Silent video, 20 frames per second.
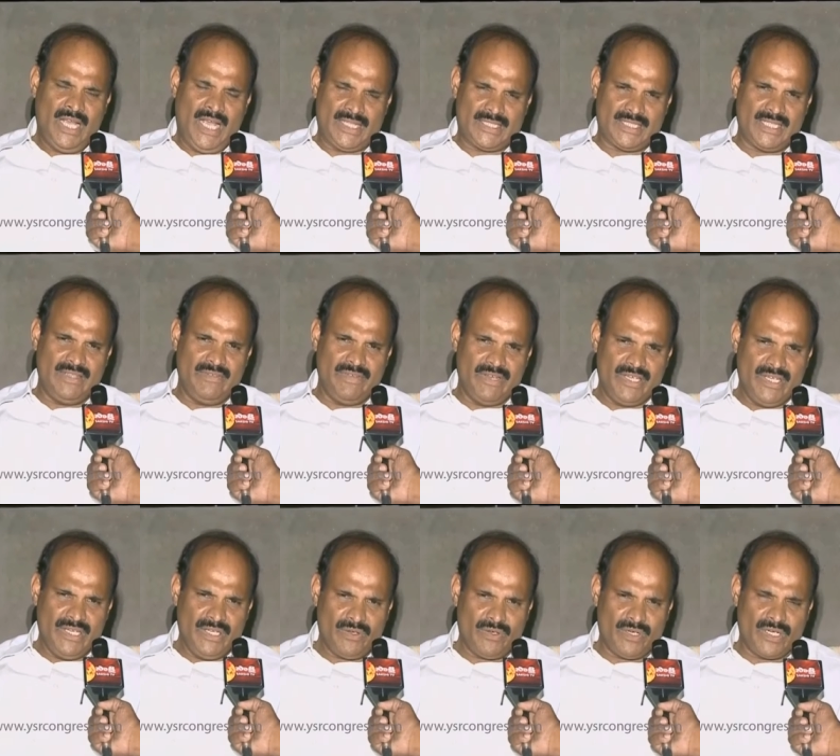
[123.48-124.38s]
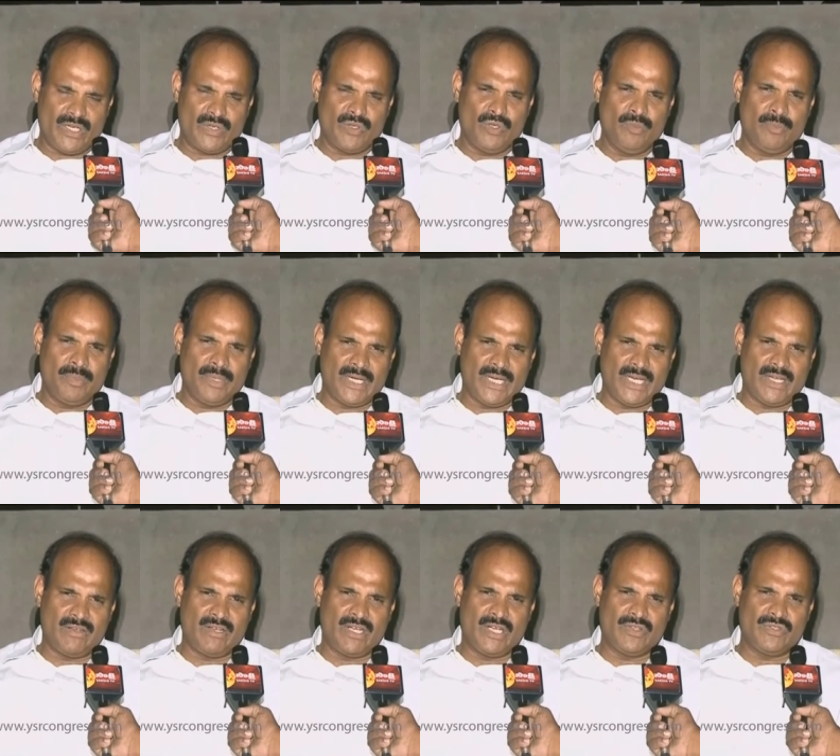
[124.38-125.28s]
అసలు ఇవన్నీ కూడా రూల్
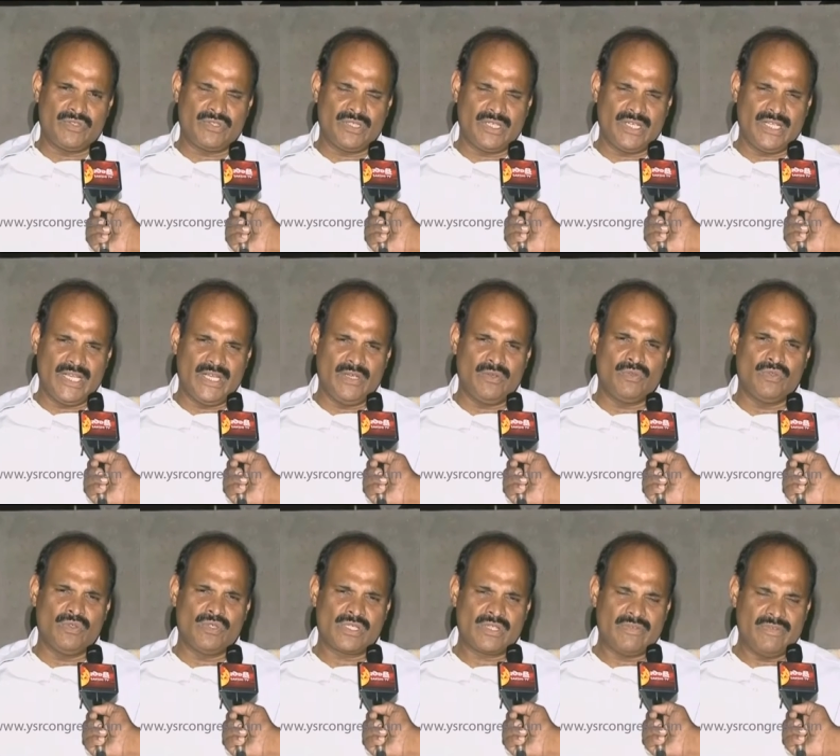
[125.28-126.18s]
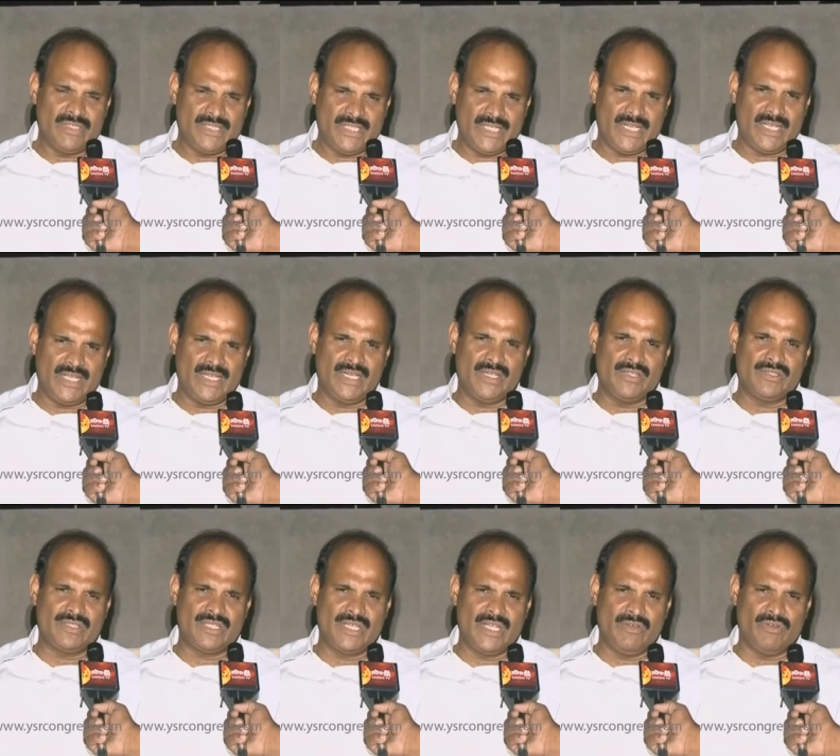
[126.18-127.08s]
ప్రకారం నడుస్తున్నాయా రూల్స్కి వ్యతిరేకంగా
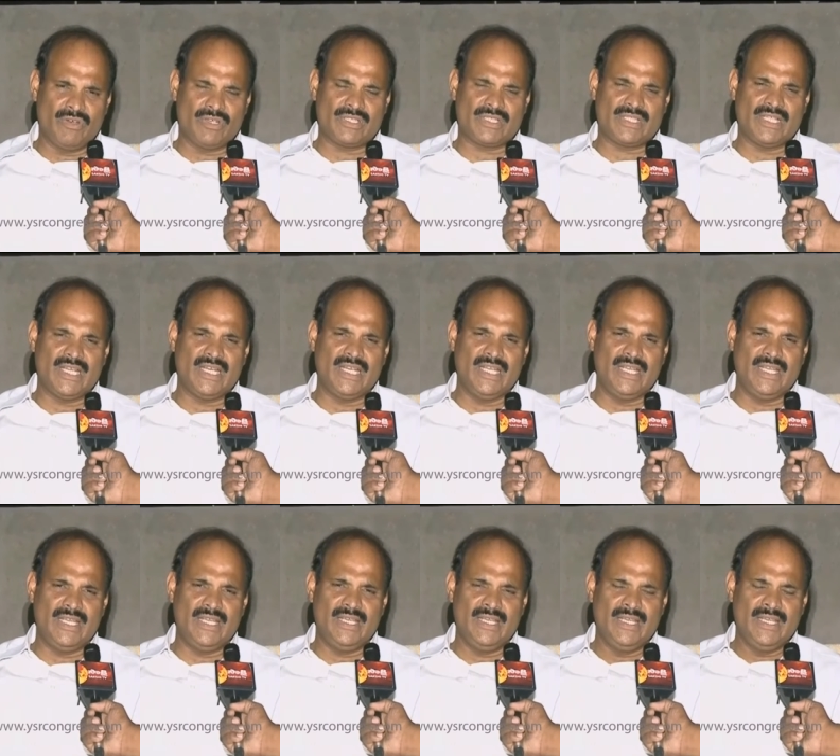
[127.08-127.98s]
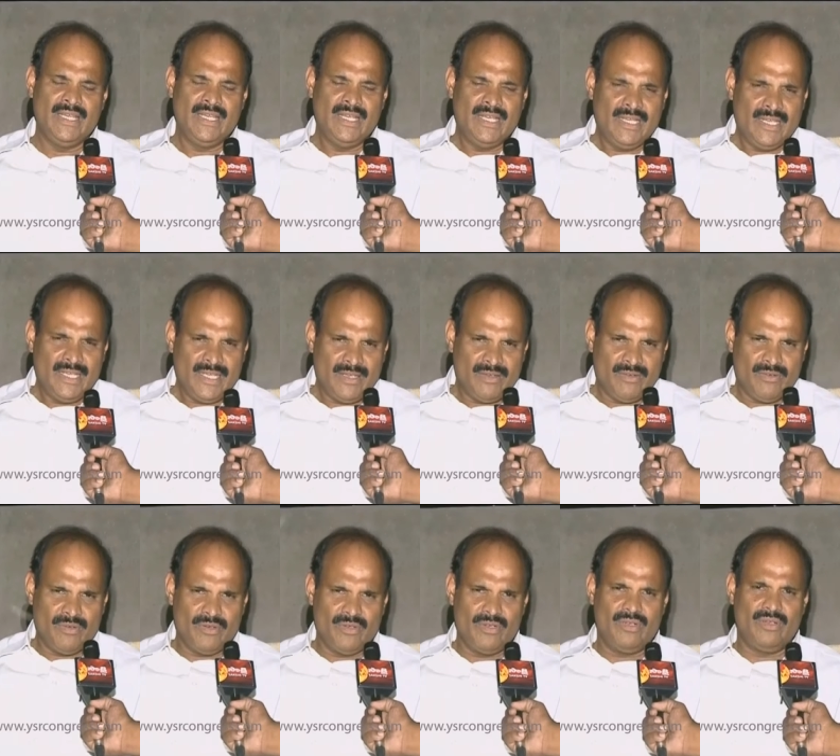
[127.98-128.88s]
నడుస్తున్నాయా ఒకసారి
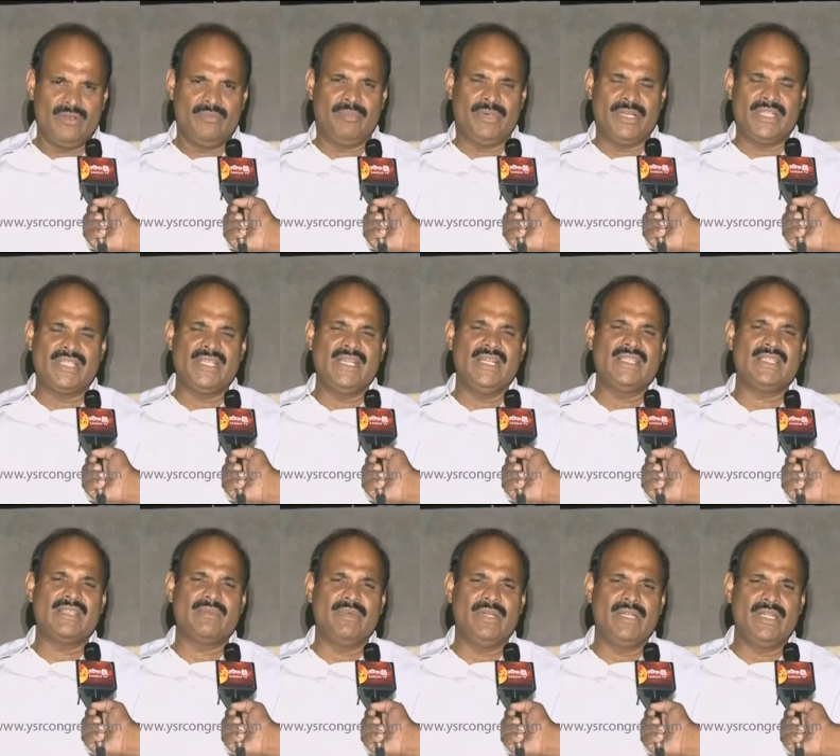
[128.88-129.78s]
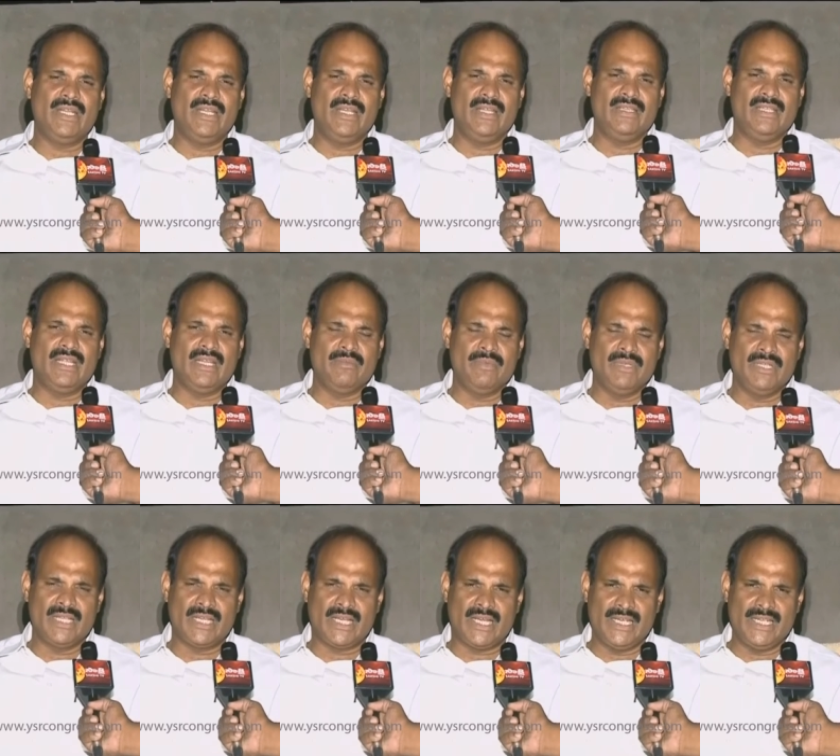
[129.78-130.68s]
పరిశీలించమంటే దాని
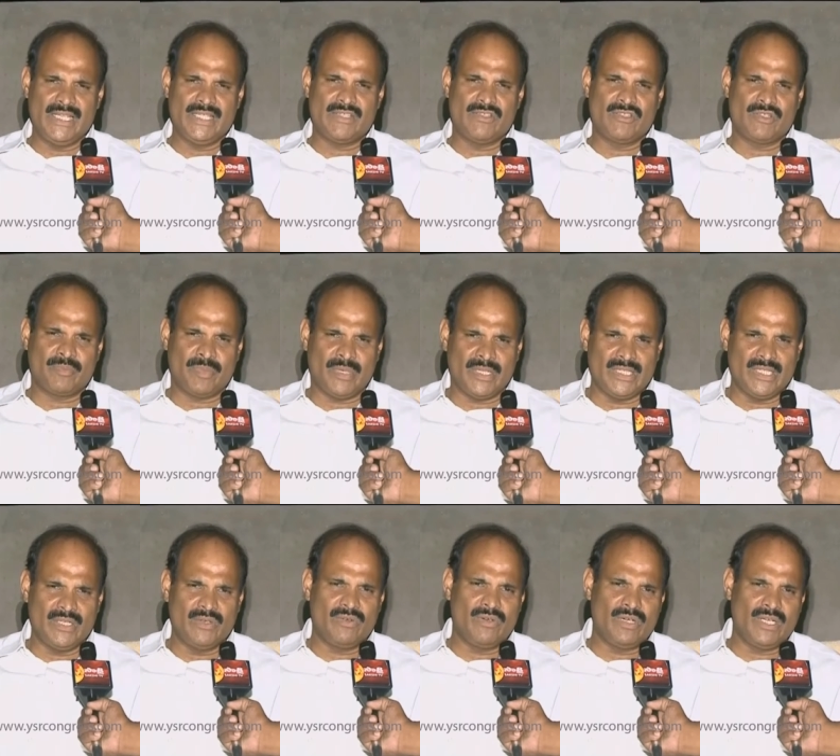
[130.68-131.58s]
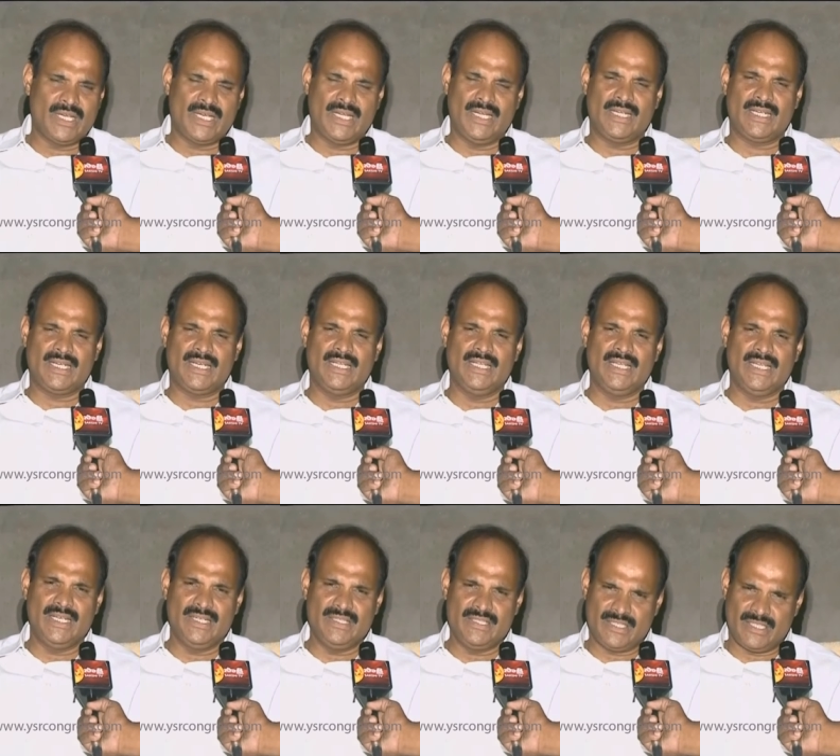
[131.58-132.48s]
మీద కనీసం స్పందన కూడా కలెక్టర్ గారి
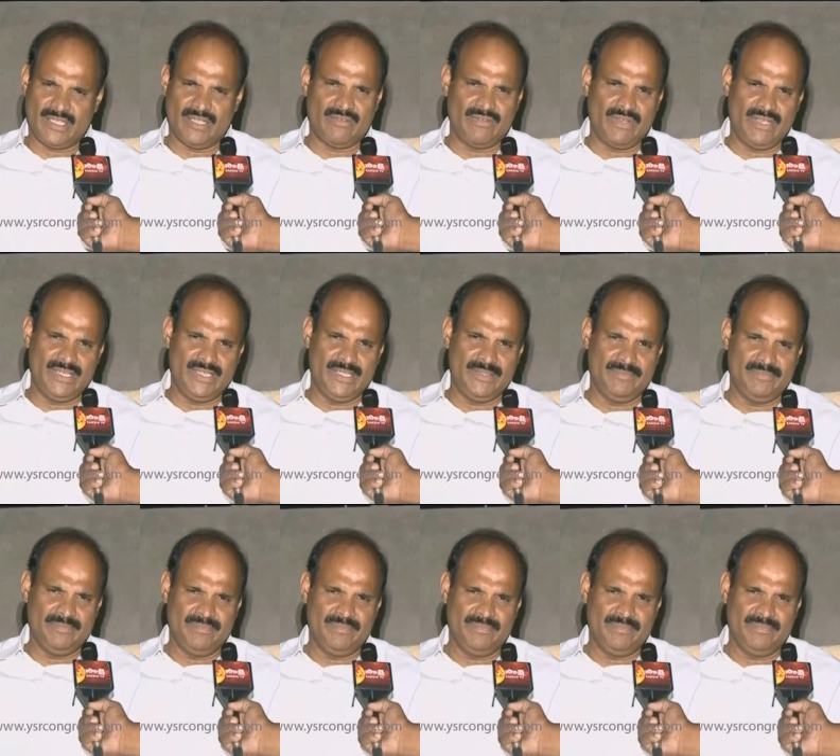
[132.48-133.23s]
దగ్గర నుంచి కరువైంది